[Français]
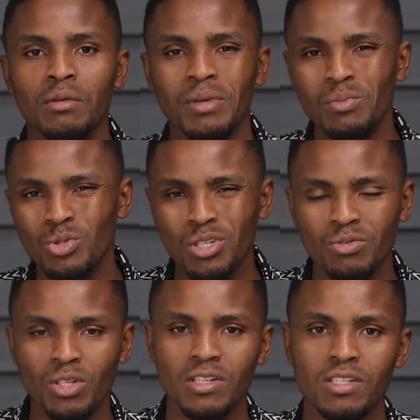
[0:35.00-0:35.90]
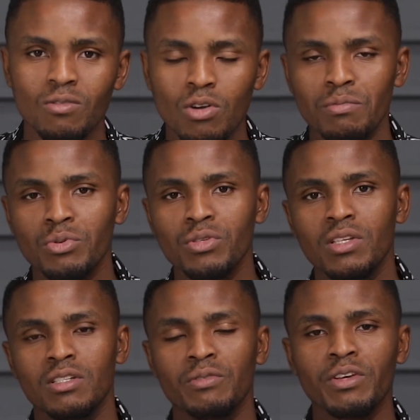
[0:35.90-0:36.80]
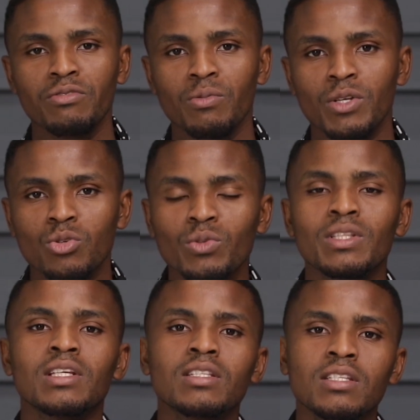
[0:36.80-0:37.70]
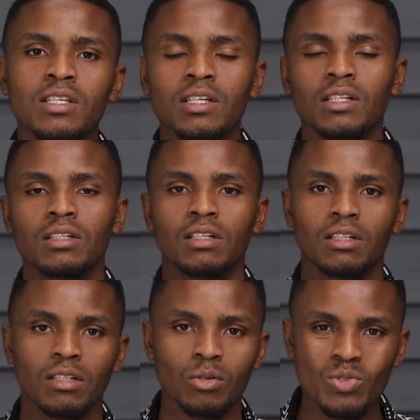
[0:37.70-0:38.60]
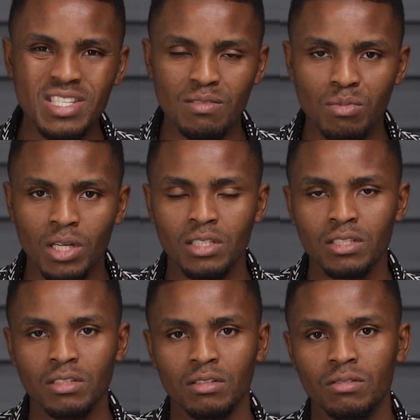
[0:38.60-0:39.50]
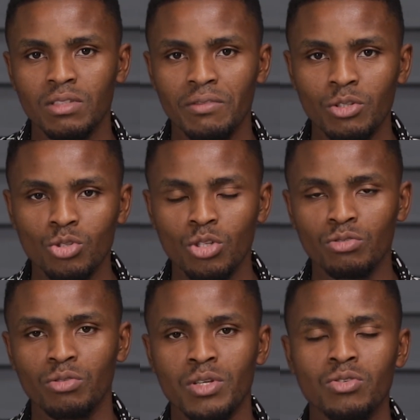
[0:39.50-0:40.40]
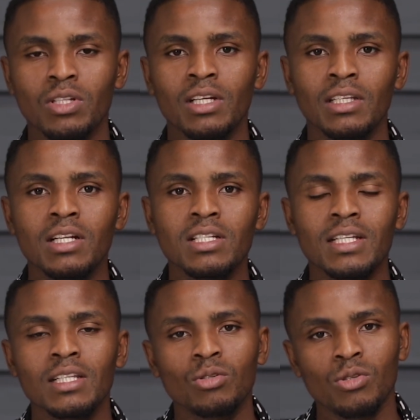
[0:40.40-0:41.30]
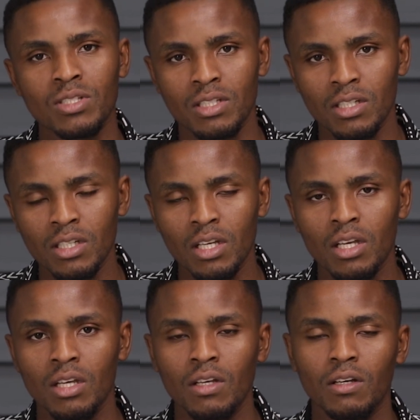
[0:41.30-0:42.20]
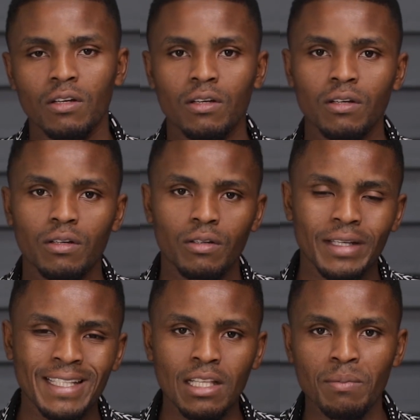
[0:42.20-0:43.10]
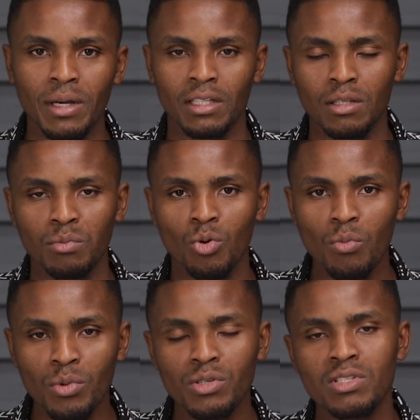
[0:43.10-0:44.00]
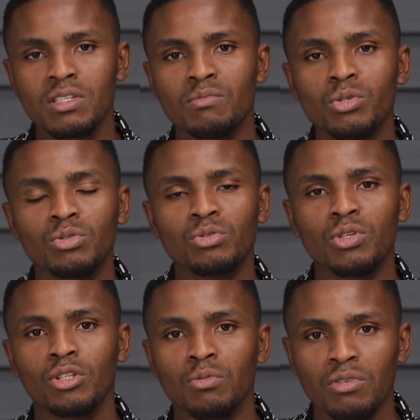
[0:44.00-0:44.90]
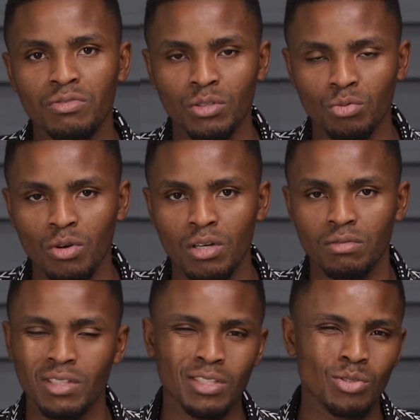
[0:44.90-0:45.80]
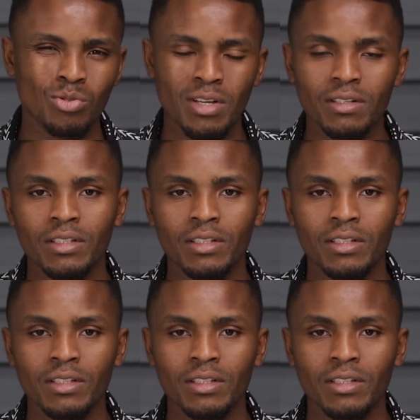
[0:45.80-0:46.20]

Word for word: Mais pour ceux qui veulent en savoir plus, j'ai fait une formation dédiée euh, au ciblage. Euh, vous avez deux heures de formation dans laquelle j'ai décortiqué euh, étape par étape comment cibler aujourd'hui en 2023, quelle que soit